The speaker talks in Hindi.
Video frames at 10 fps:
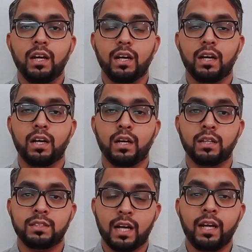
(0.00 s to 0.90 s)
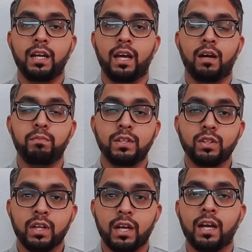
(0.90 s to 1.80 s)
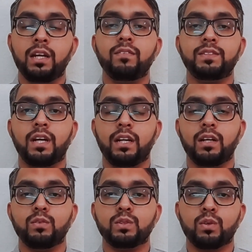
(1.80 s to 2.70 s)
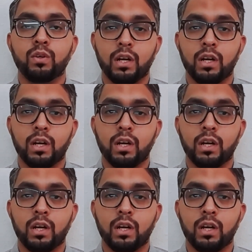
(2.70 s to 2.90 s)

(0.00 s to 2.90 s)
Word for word: साइड है अपने जो नेगेटिव साइड है उसको